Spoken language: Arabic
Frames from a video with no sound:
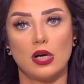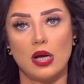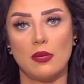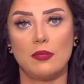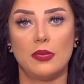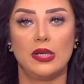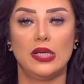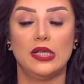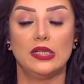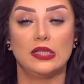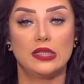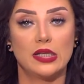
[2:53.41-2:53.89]

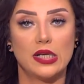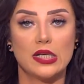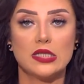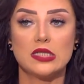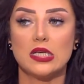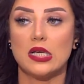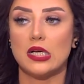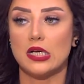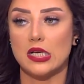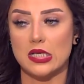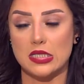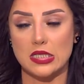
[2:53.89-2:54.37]
عمليه
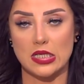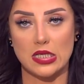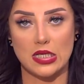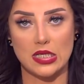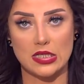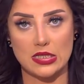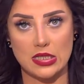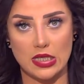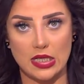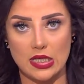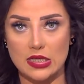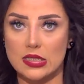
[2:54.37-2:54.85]
كذا كذا
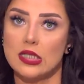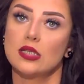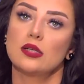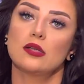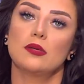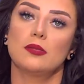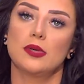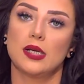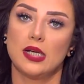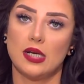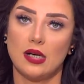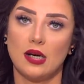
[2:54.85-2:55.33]
كذا كذا
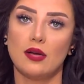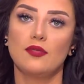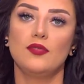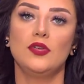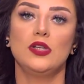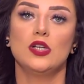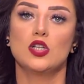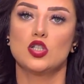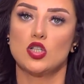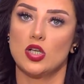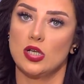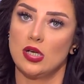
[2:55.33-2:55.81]
طبعا احنا
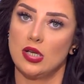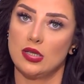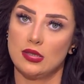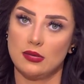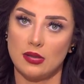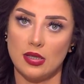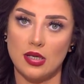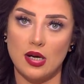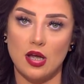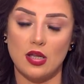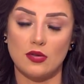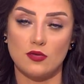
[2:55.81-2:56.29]
عارفين عشان احنا
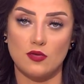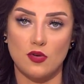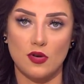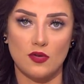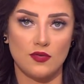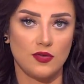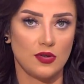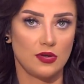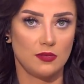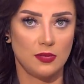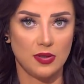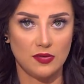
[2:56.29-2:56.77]
عندنا اطفال
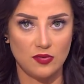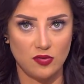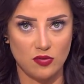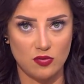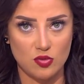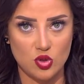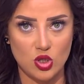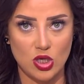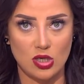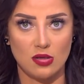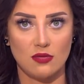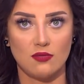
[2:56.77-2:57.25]
في البيت
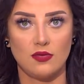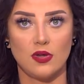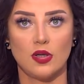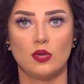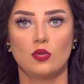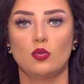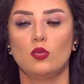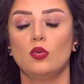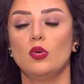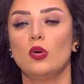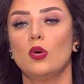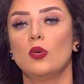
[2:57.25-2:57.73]
فمش هينفع
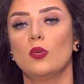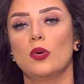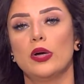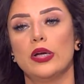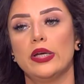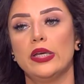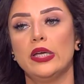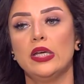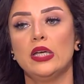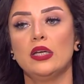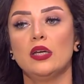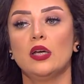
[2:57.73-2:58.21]
نقول هو
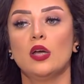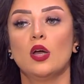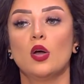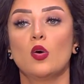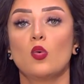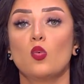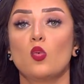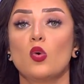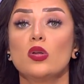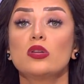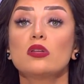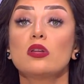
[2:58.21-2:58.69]
ايه
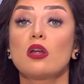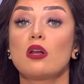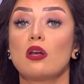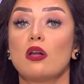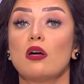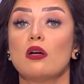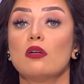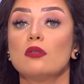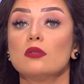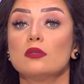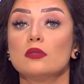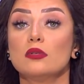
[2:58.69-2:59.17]
واتطلق